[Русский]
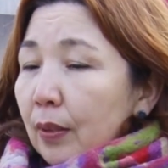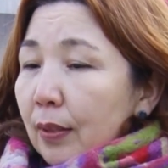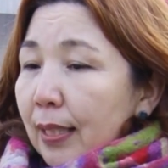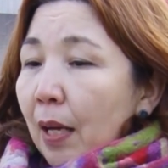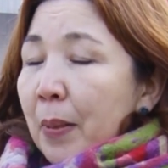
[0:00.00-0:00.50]

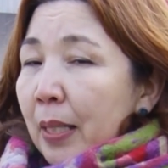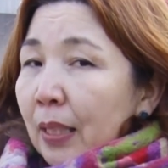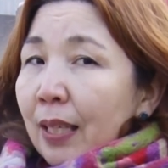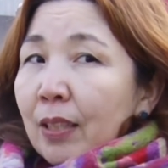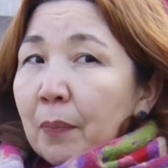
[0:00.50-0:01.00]
самое
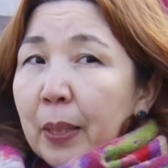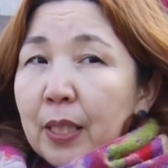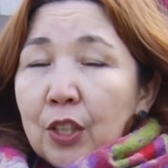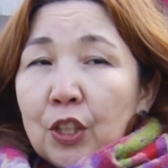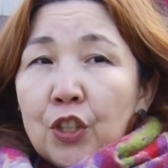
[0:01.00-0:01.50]
главное про
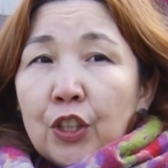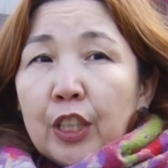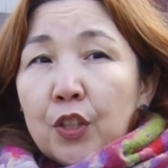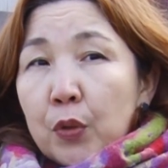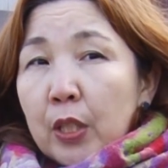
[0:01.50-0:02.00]
эти книжки
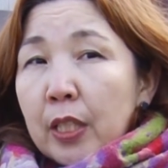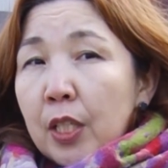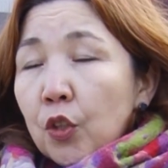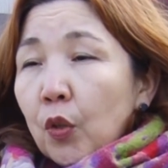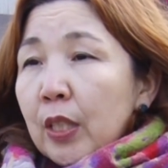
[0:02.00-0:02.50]
хочу сказать,
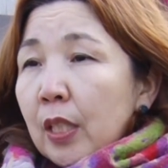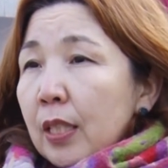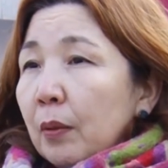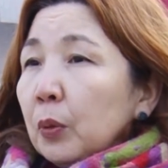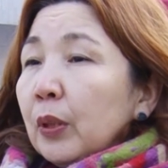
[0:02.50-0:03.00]
что они
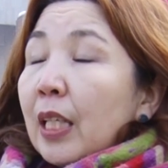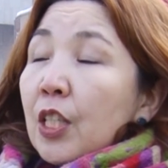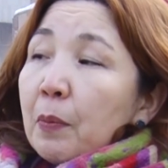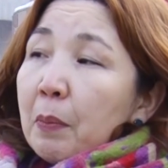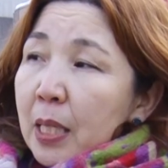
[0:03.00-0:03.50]
разработаны
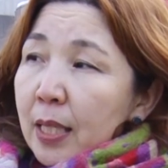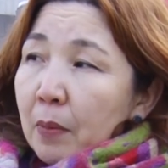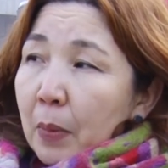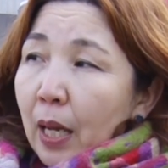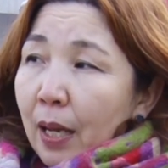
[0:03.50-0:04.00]
нашими
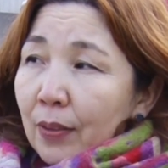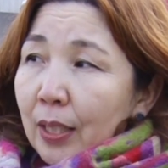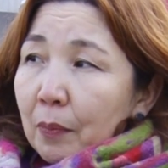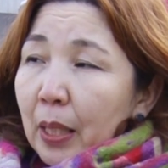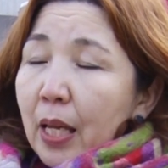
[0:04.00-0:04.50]
местными
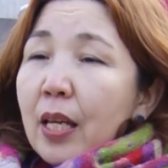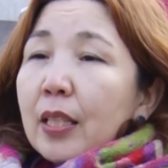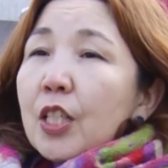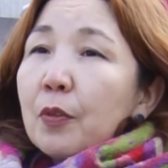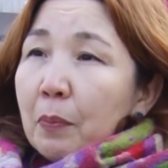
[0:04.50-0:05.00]
авторами,
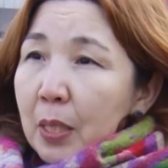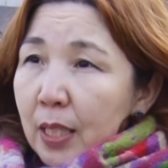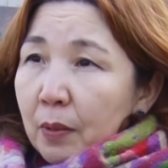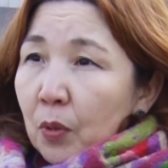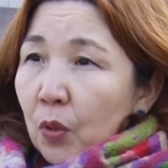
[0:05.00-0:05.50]
нашими
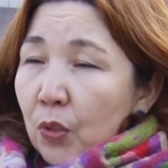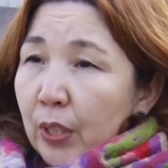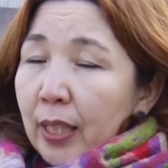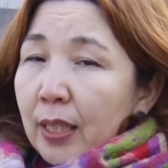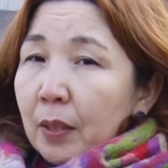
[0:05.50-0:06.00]
местными
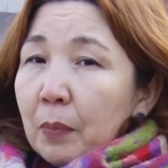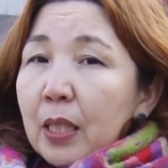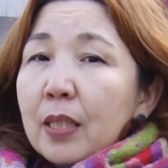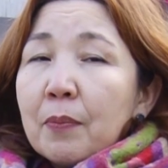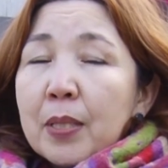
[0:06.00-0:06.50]
иллюстраторами,
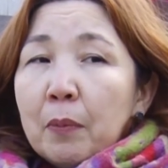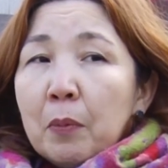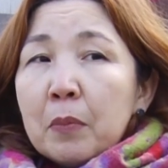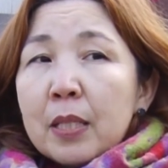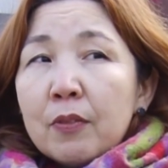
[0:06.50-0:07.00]
и тем
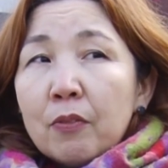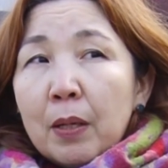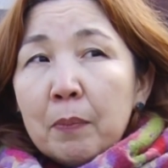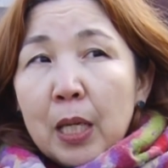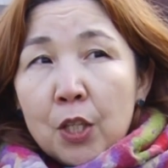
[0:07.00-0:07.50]
самым мы
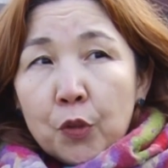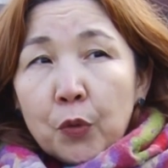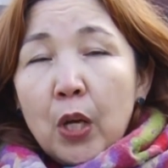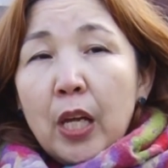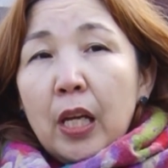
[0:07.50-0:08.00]
развиваем нашу
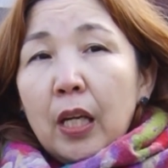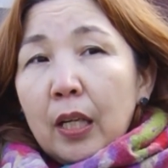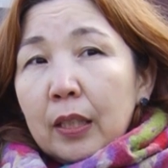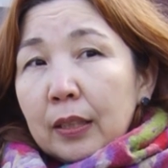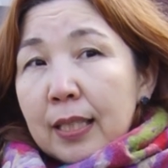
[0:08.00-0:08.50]

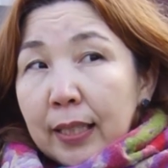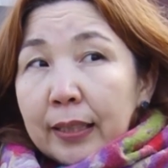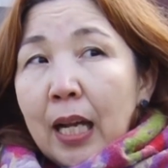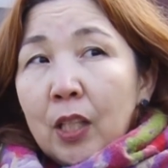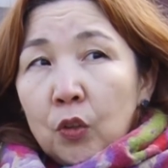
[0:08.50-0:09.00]
э,
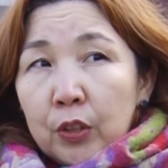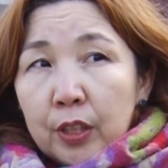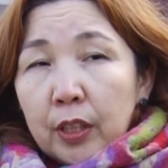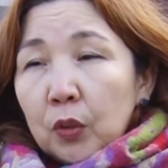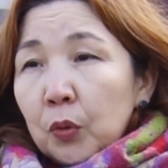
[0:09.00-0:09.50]
национальную
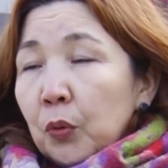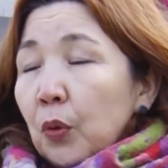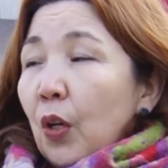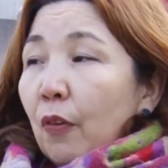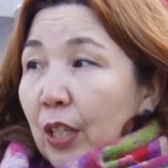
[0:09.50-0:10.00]
литературу
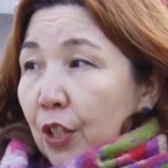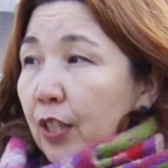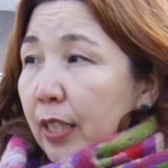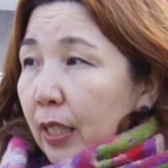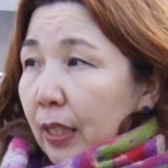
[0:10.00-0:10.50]
в нашей
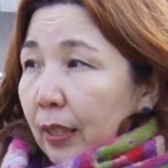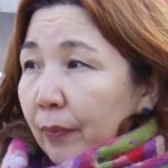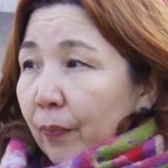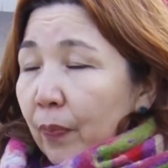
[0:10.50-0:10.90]
стране.